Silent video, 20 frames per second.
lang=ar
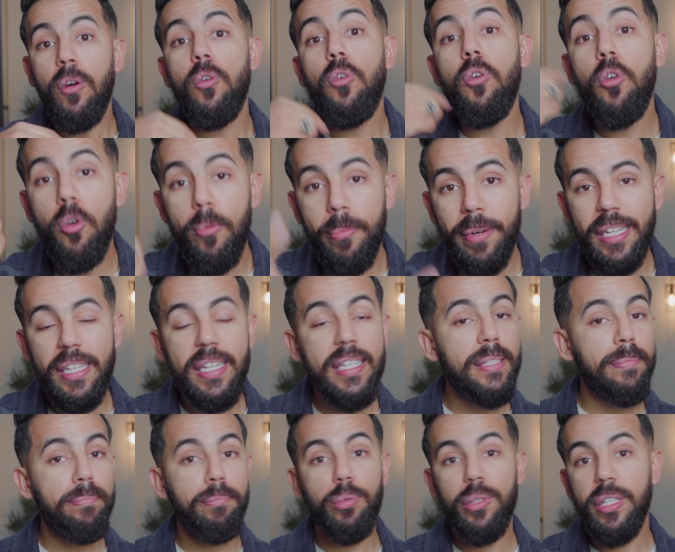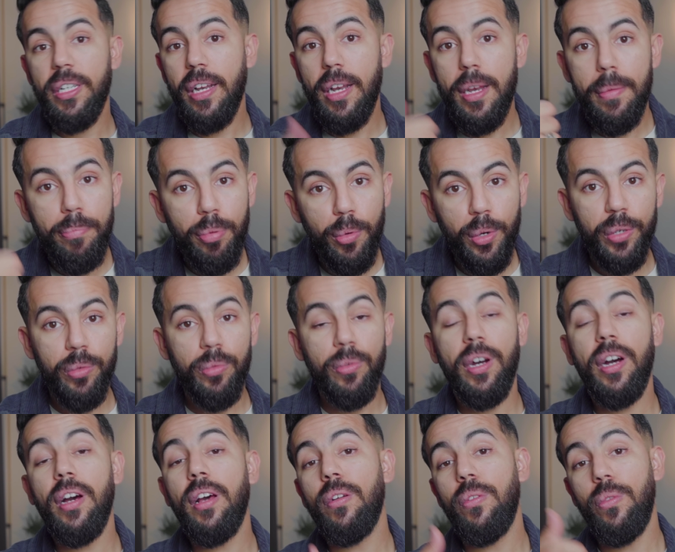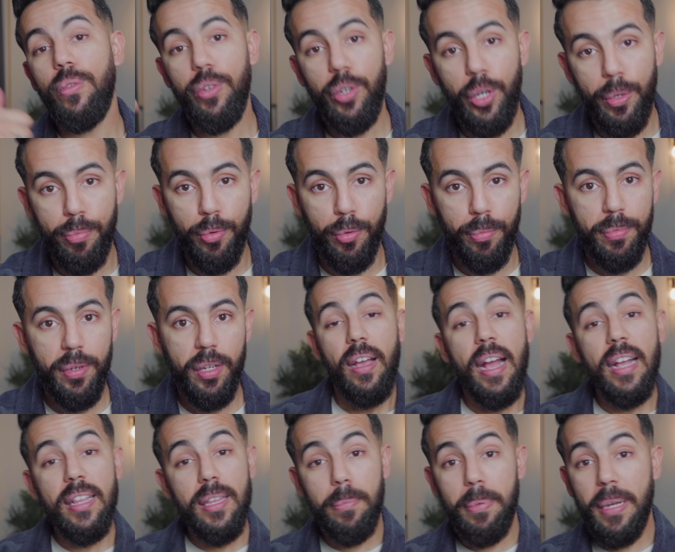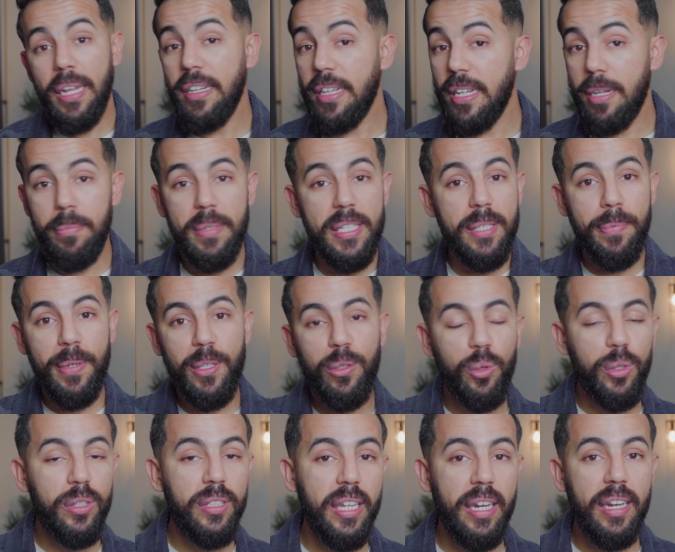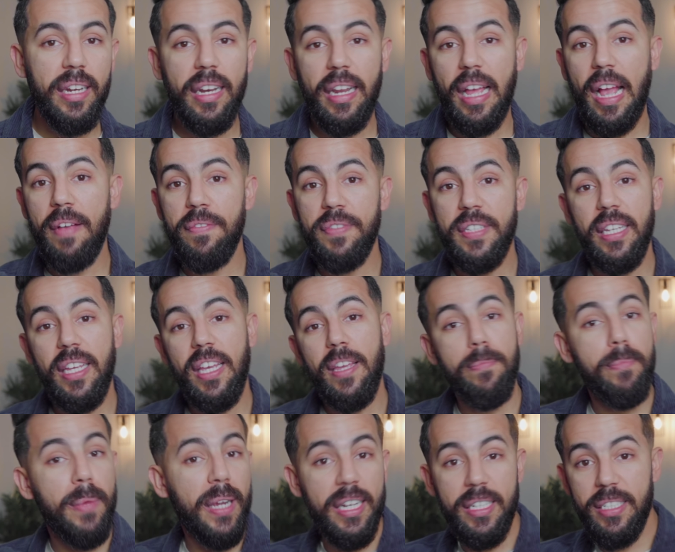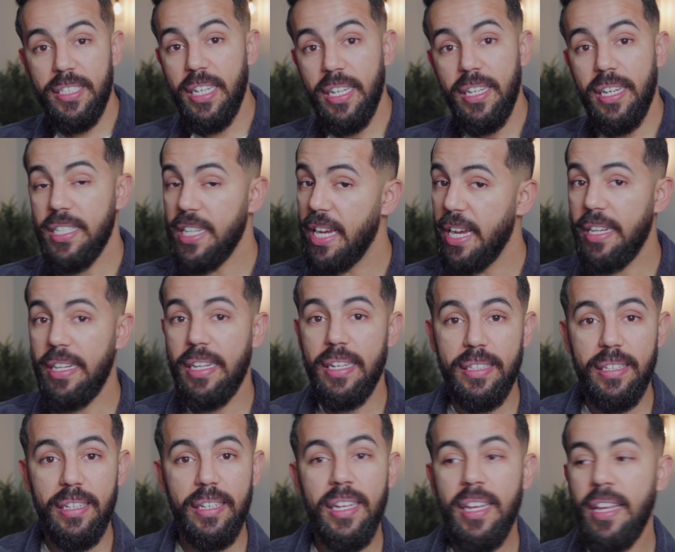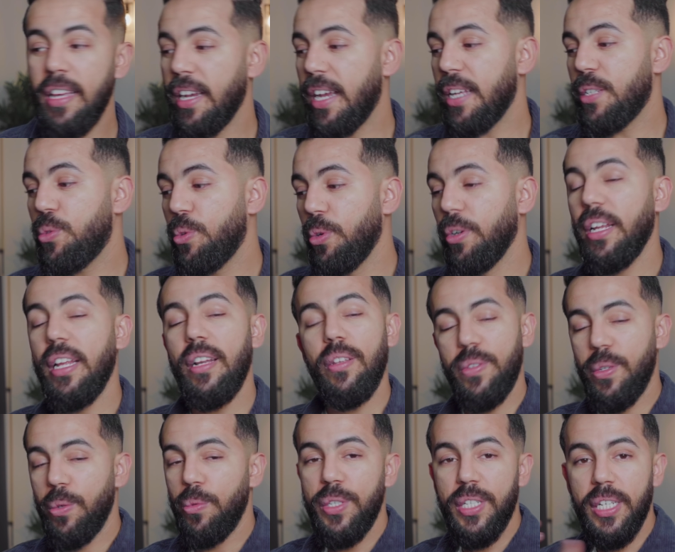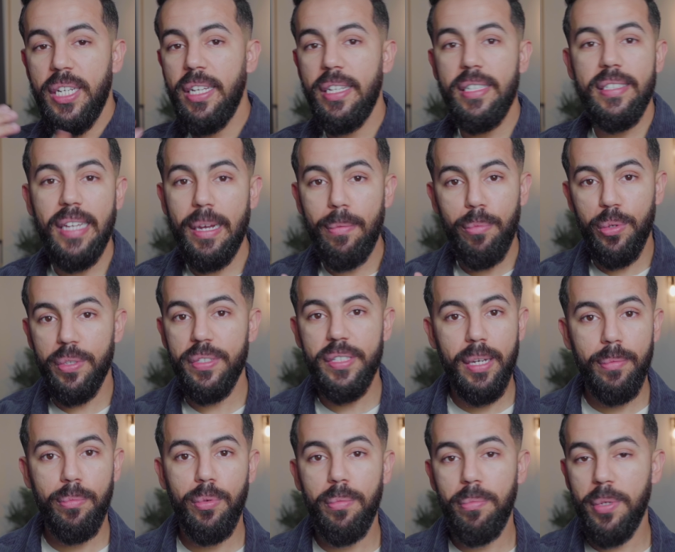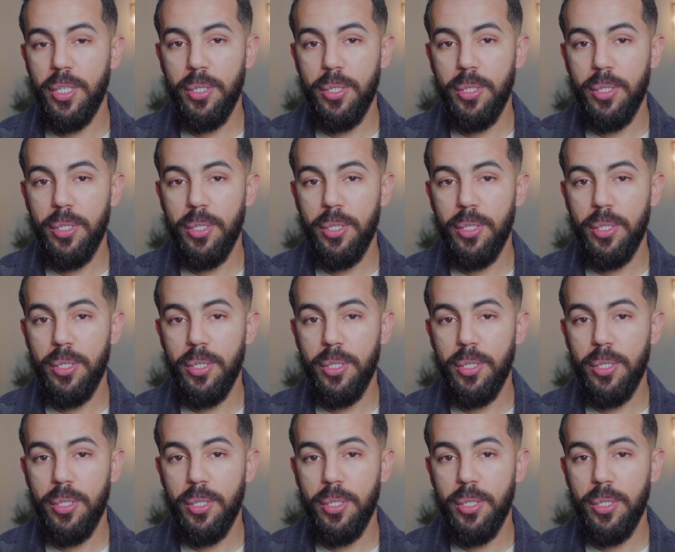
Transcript: وهما اللي كيسبوا لنا لي بوان نوار والحبوب هاد البلان غير بالنسبه لدوك الدراري القافزين كيف ما كتانا شحال هادي كتقول غنغسل وجهي صابون صابون